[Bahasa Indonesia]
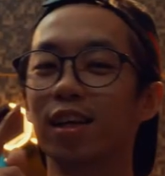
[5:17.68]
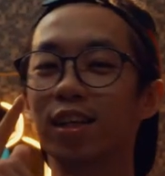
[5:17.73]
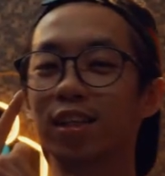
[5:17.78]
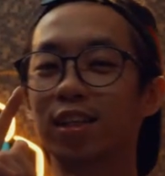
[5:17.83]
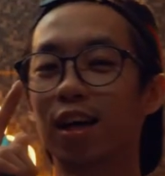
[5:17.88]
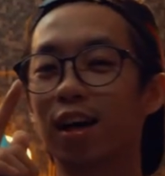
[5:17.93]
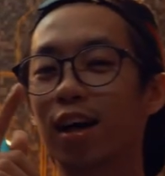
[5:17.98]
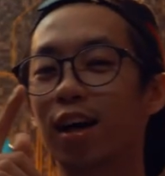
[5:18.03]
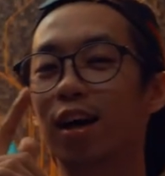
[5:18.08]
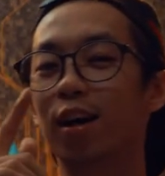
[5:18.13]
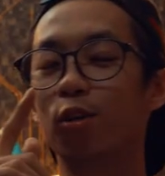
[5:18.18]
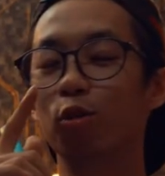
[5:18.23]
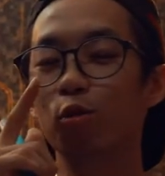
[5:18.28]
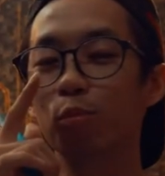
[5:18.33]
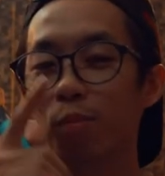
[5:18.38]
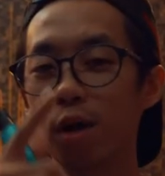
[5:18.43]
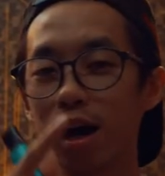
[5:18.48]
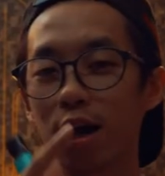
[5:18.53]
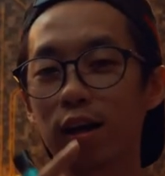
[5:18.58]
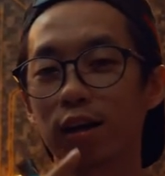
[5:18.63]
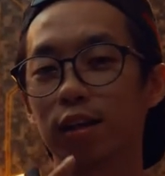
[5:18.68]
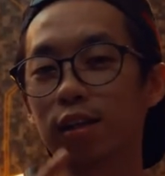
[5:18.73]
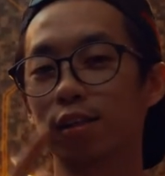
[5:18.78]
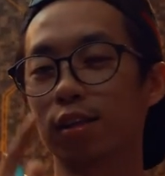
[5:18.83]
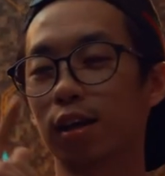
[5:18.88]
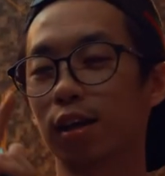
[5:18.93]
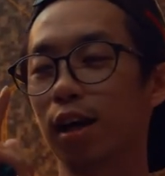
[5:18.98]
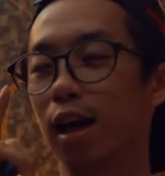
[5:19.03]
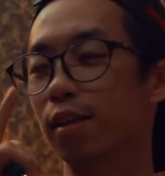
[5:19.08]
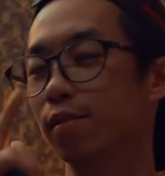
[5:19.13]
kita ubah,
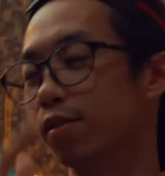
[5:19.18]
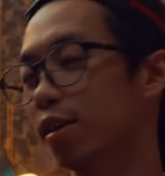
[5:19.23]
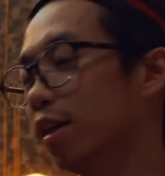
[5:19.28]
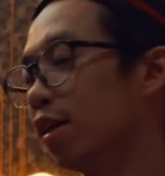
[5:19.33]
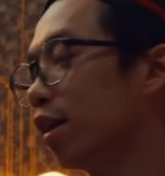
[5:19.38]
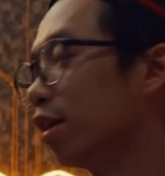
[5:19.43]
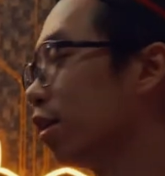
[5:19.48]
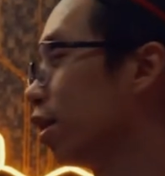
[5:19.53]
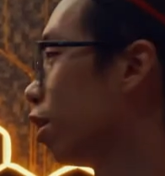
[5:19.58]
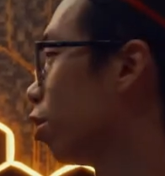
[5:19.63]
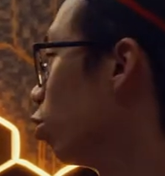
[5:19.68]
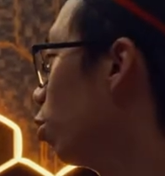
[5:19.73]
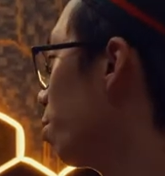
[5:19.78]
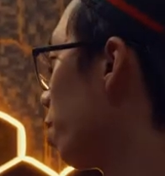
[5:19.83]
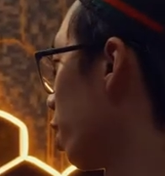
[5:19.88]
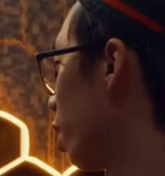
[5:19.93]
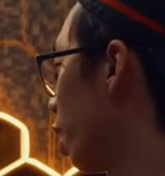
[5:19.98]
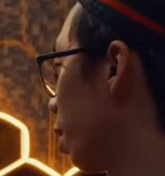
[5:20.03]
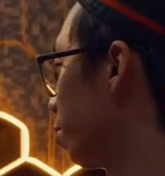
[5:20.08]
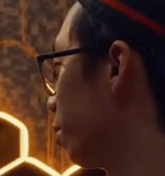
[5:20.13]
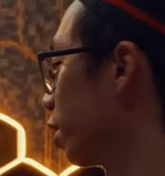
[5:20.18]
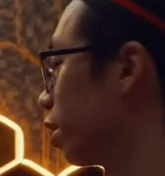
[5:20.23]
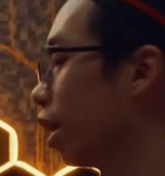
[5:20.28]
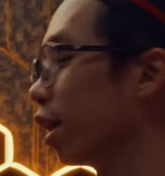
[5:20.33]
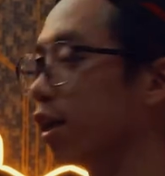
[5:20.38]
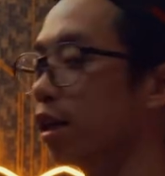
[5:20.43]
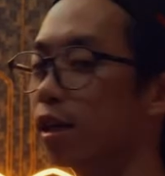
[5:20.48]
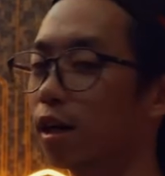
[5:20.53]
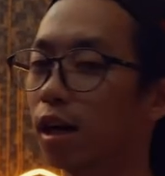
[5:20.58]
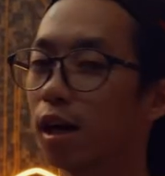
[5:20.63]
kita ganti, nanti gue bakal update
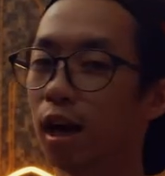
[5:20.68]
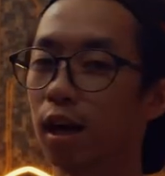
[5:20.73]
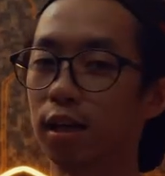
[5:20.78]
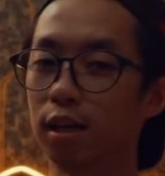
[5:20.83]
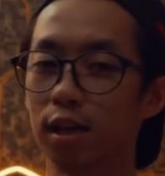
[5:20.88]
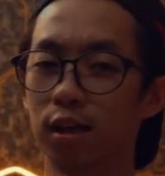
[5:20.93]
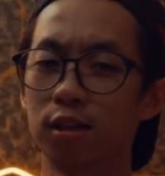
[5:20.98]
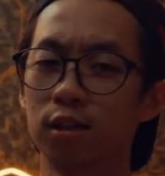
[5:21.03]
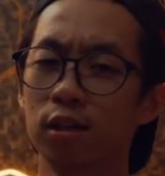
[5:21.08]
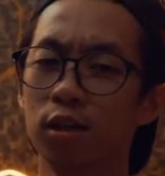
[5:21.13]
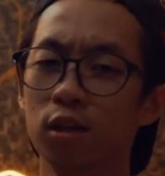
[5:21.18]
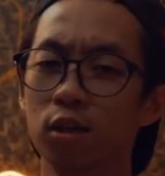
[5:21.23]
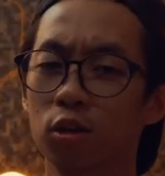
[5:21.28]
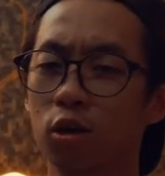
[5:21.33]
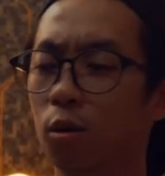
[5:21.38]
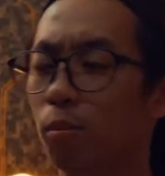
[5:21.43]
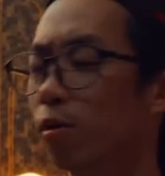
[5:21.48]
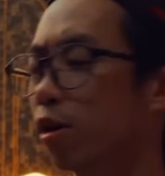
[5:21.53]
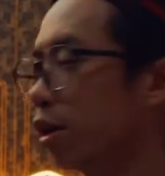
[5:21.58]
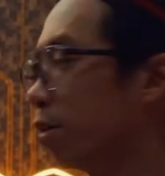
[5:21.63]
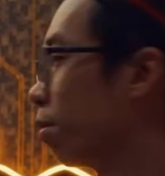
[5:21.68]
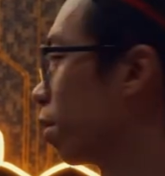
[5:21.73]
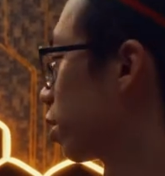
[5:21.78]
lagi ke kalian ngomongin